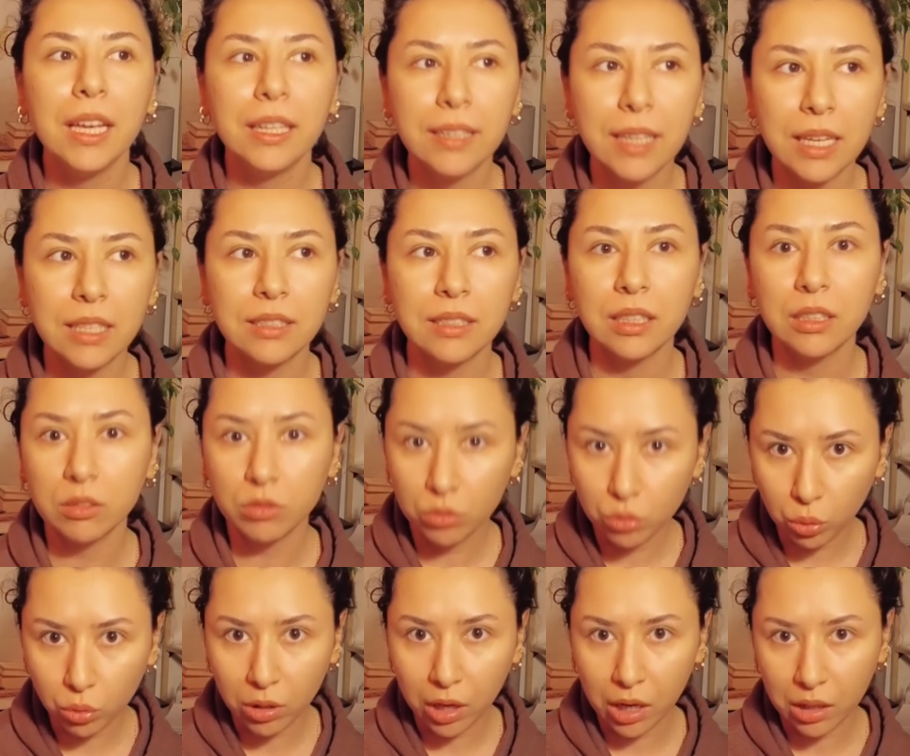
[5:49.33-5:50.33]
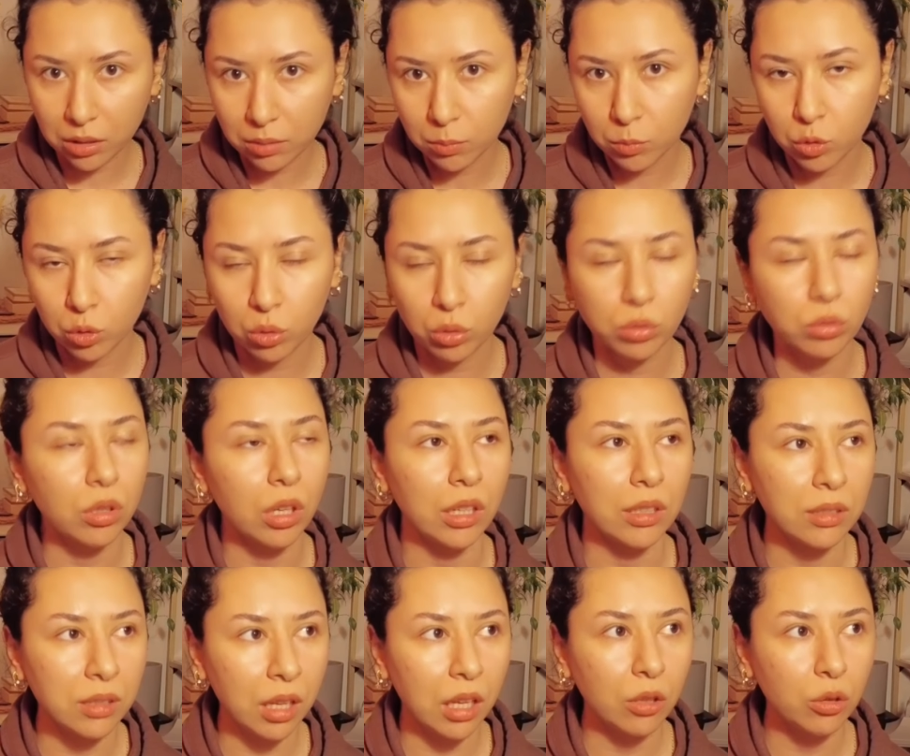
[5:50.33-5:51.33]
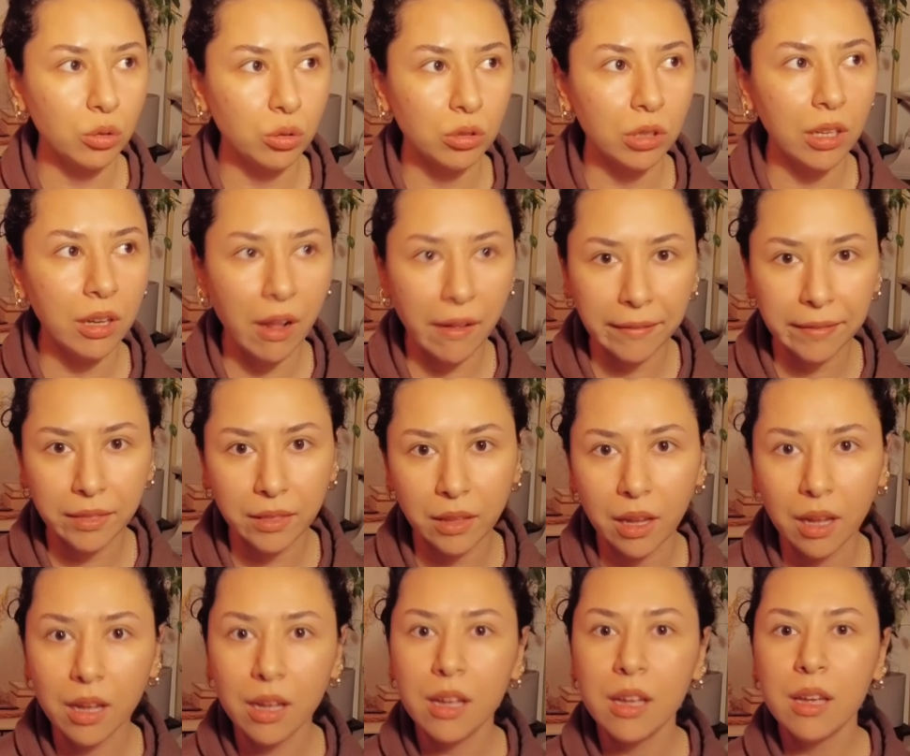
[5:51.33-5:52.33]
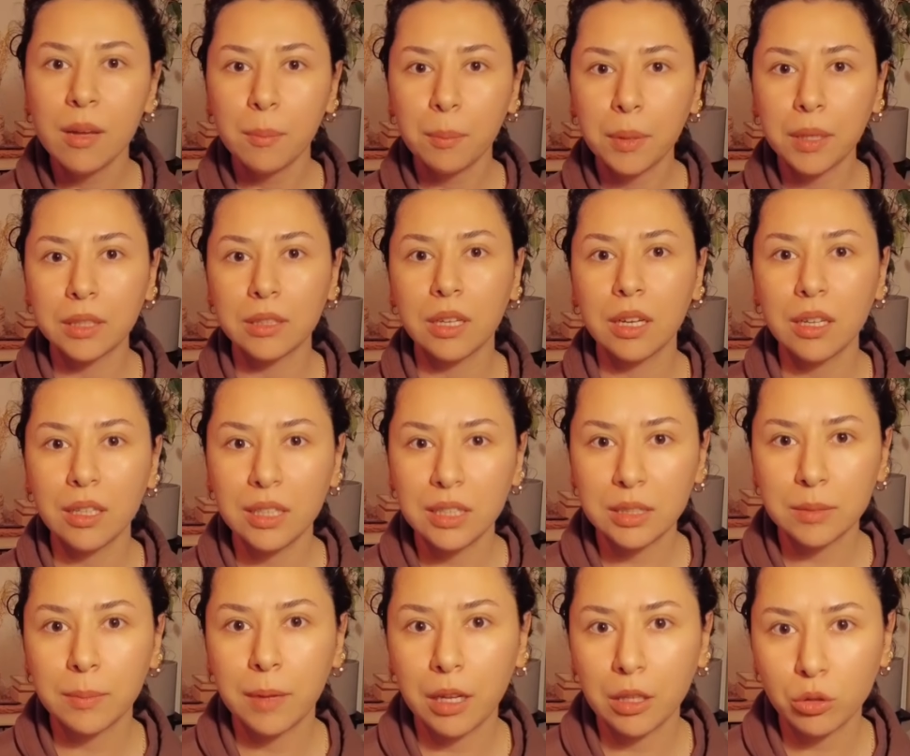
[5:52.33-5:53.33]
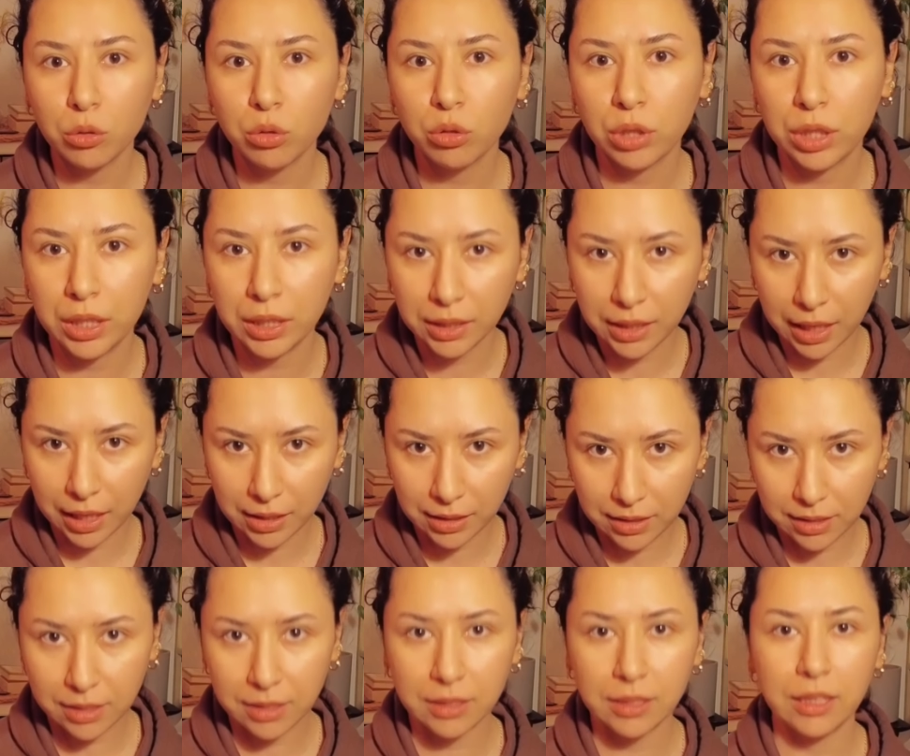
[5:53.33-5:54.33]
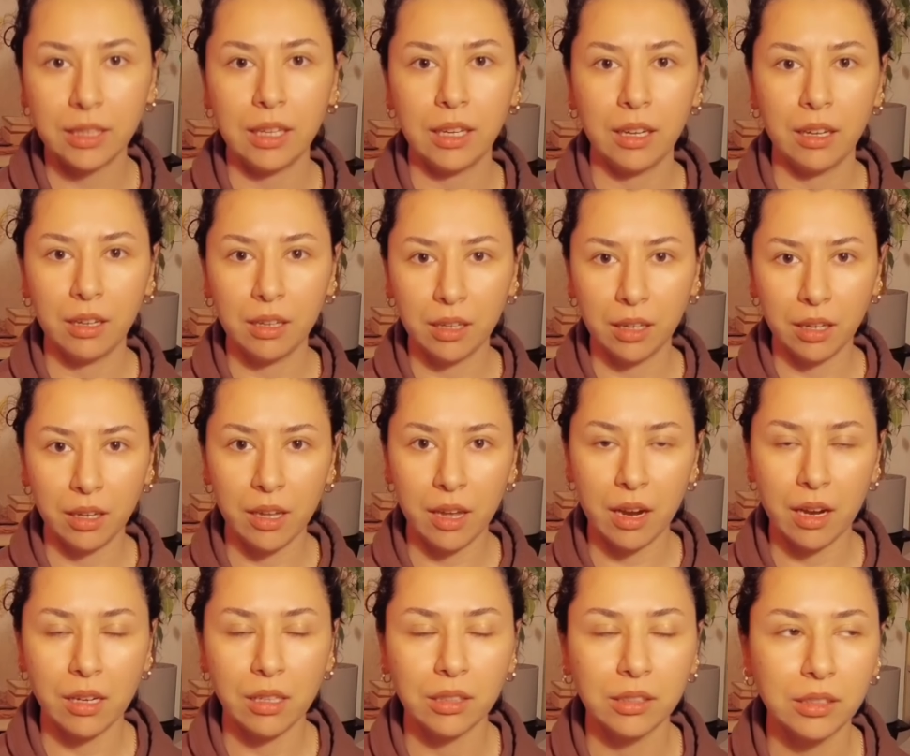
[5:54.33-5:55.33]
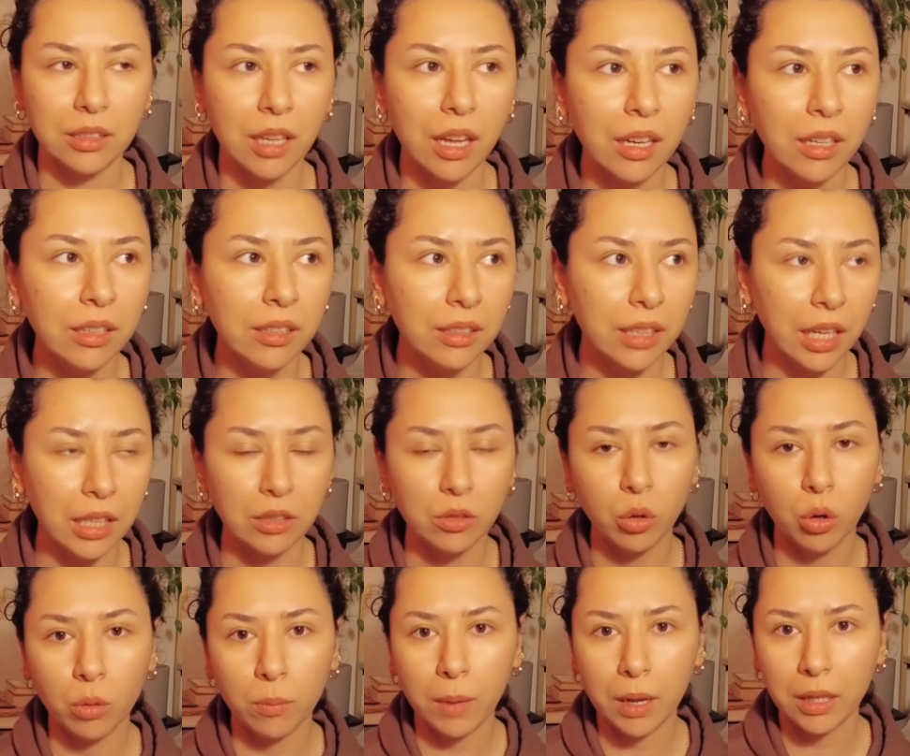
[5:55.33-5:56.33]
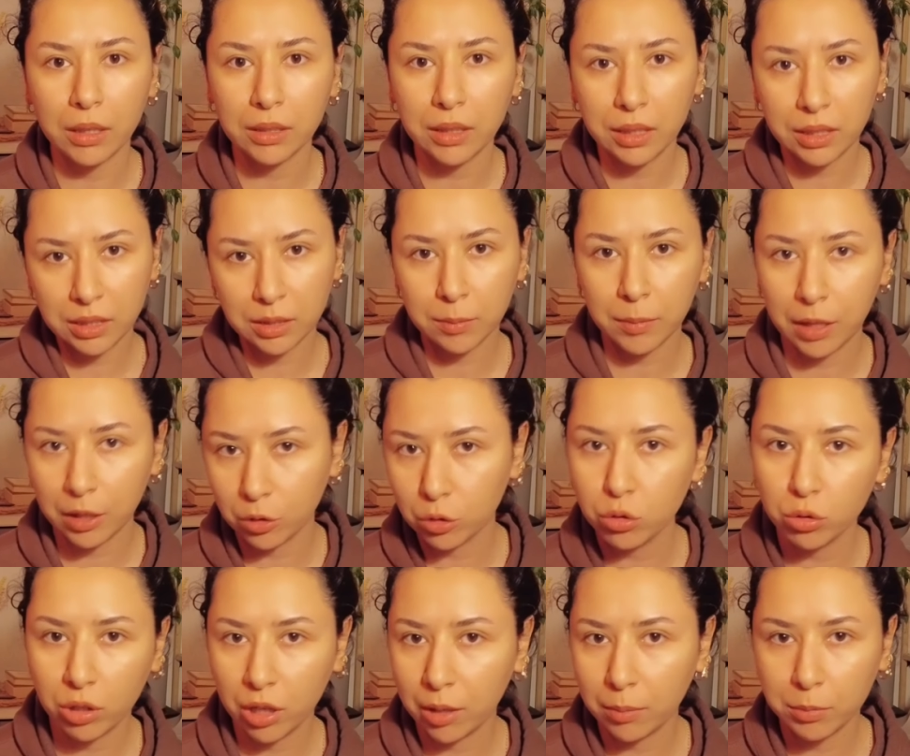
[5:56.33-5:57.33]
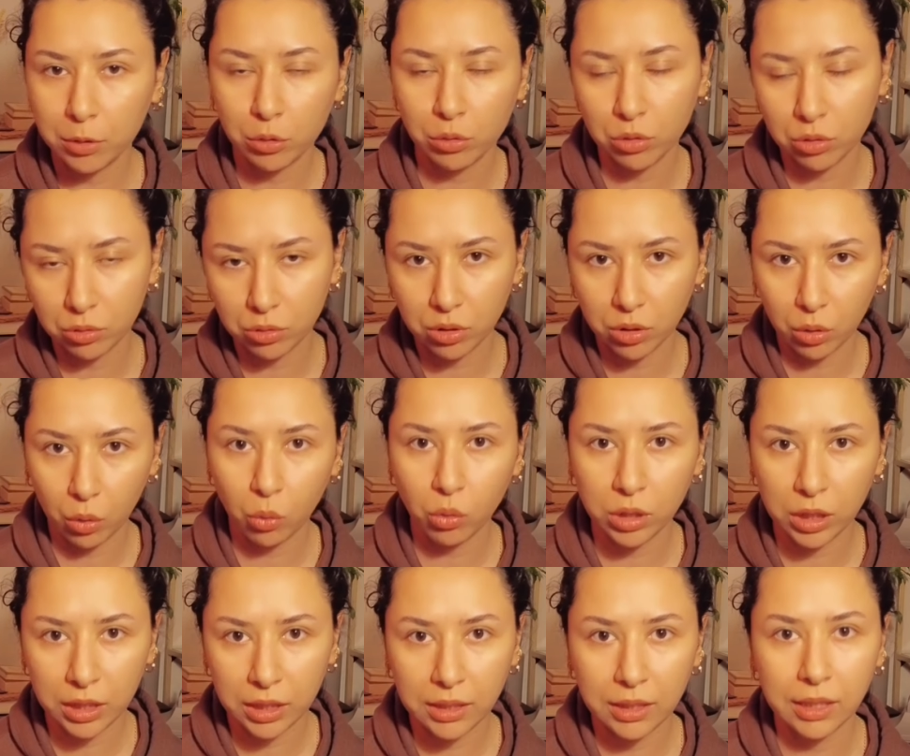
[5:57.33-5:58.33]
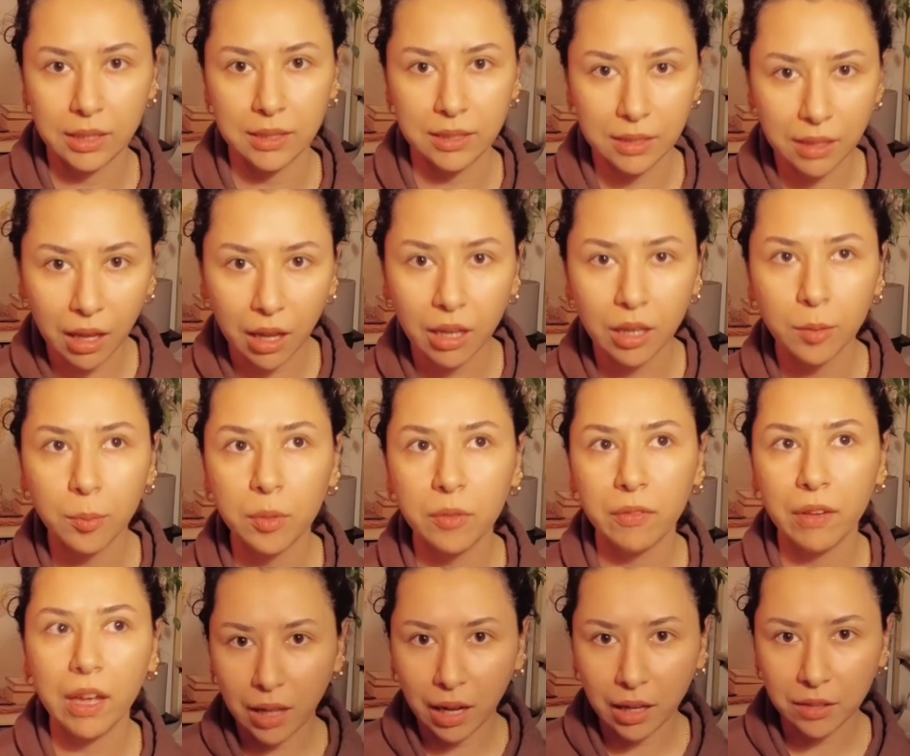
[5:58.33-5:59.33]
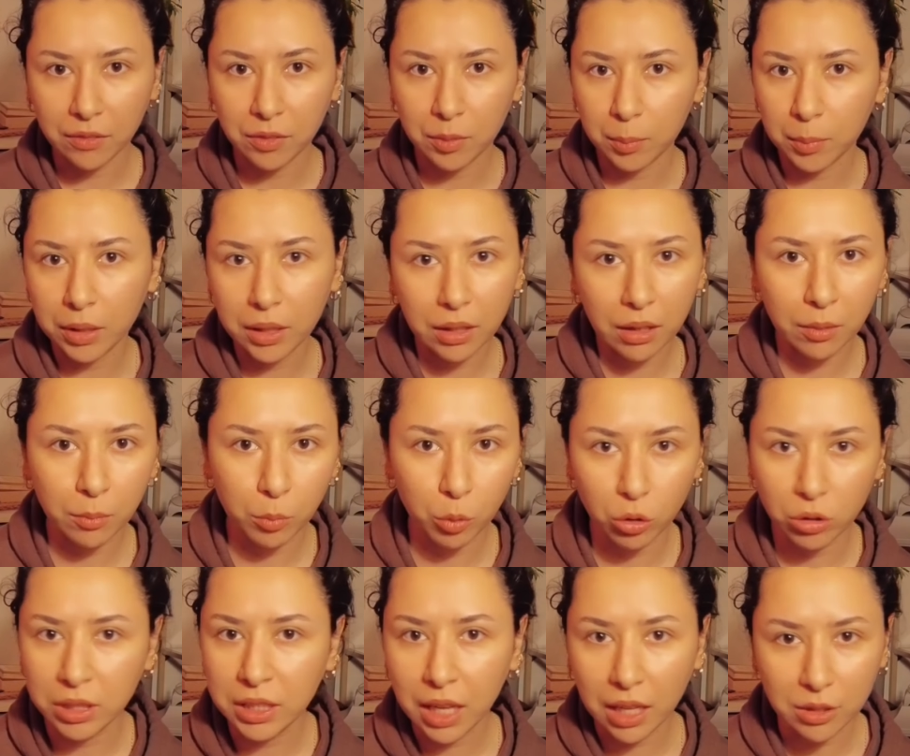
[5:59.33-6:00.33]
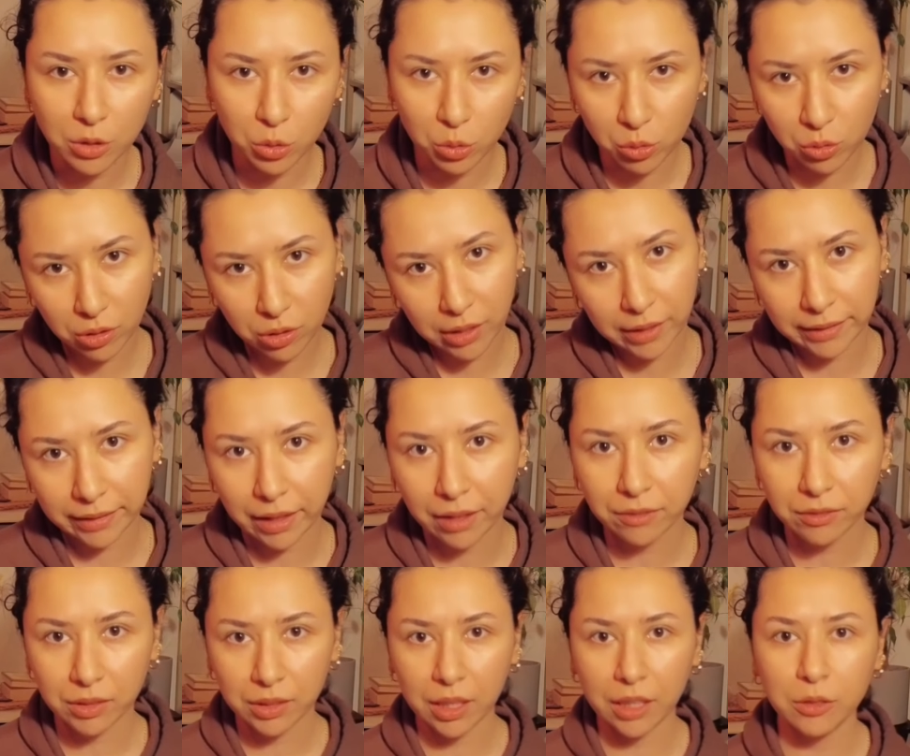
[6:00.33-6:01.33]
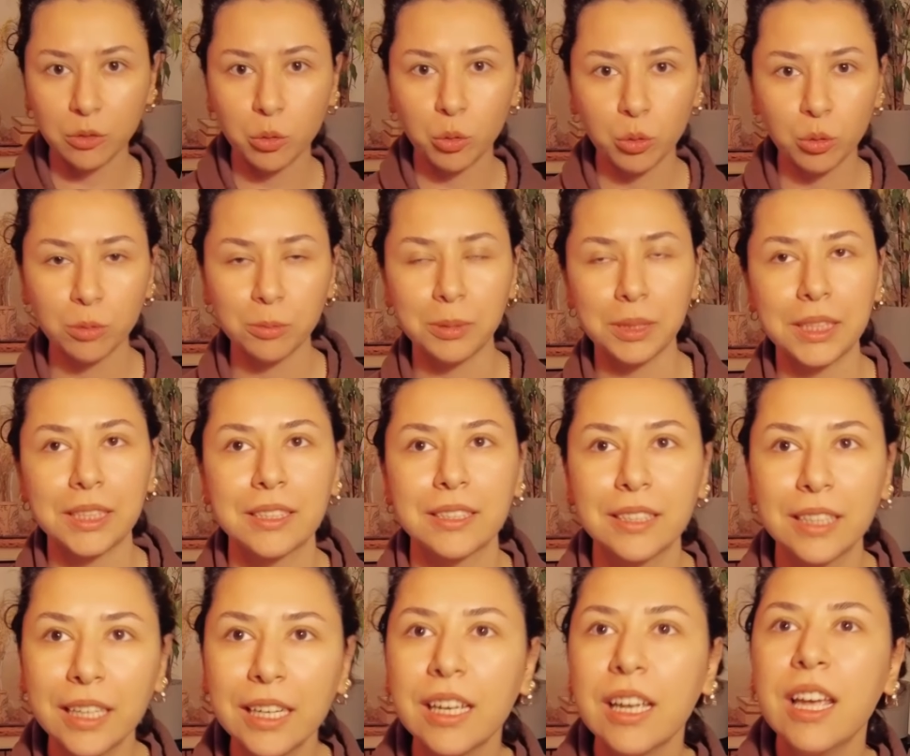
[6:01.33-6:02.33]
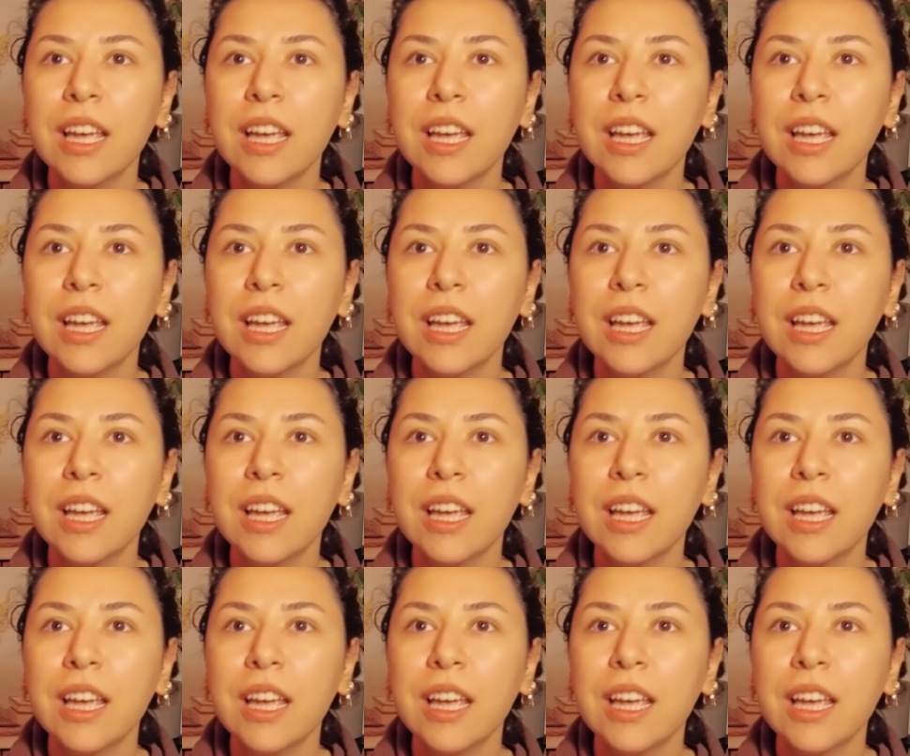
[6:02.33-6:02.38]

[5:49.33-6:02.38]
Neyse çok yardımcı oldular sağ olsunlar. Hatta bana İsmail Küçüker'in kendisini ayarladılar. Yani normalde İsmail Küçüker biliyorsunuz ki o kliniğin sahibi ve takvimi böyle yaz sonuna kadar falan dolu birisi.